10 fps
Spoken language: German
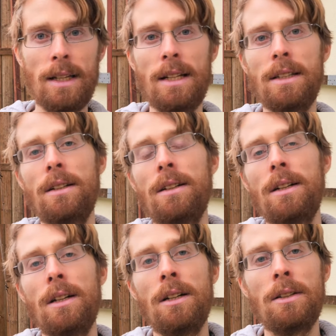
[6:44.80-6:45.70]
gerne
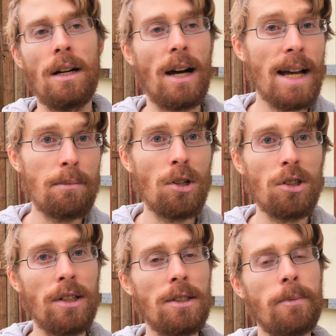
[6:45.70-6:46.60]
da rein
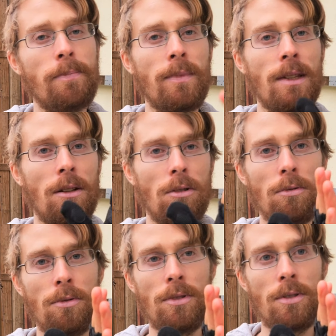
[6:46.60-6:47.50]
möchtet.
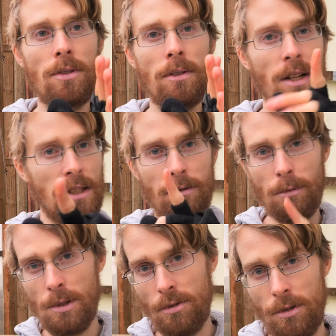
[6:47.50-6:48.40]
Und weitere
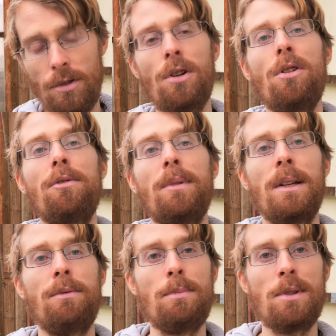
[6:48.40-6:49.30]
Informationen natürlich auch auf
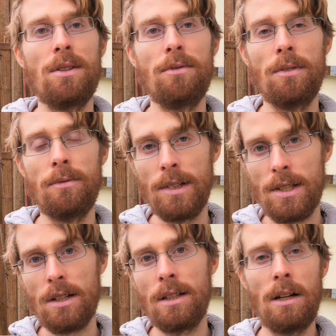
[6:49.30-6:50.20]
meiner Webseite, wie
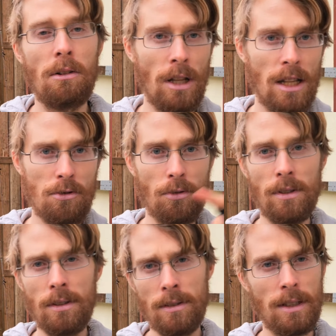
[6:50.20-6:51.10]
gesagt. Und alles
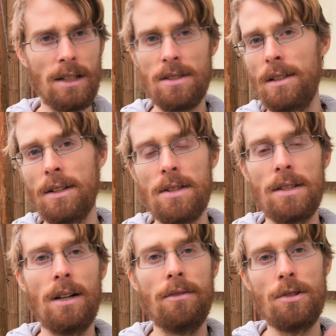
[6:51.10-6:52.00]
unten, die ganzen Links
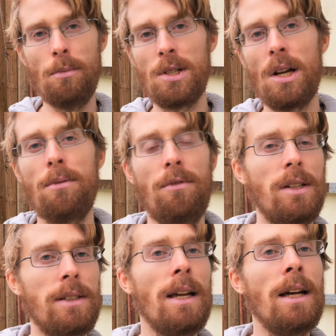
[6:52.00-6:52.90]
in der Videobeschreibung
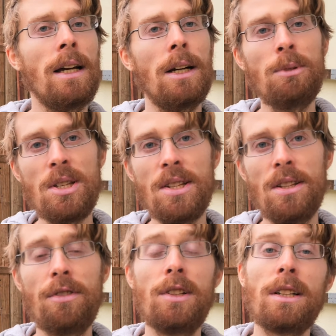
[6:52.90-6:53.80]
verlinkt. In diesem
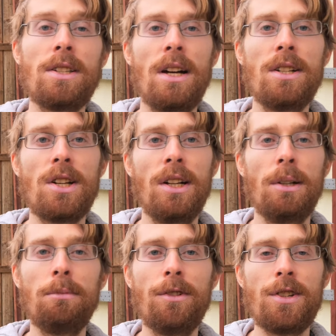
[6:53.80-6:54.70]
Sinne, vielen Dank, dass ihr angeschaut
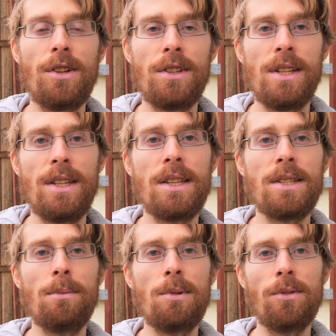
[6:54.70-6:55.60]
habt und wir sehen uns in der
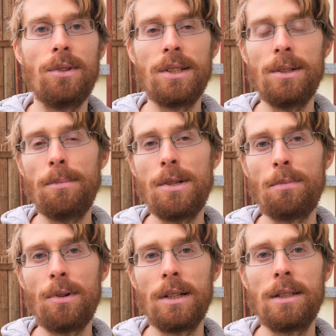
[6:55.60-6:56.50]
nächsten Episode hier im Peace
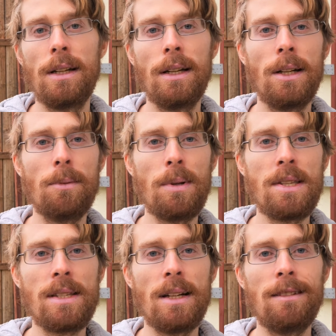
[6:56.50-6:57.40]
Projekt.
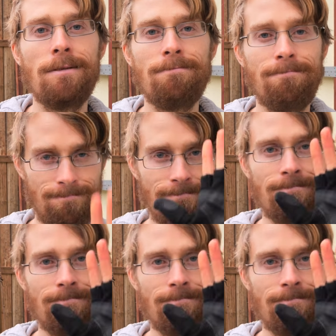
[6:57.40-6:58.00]
Bis dahin.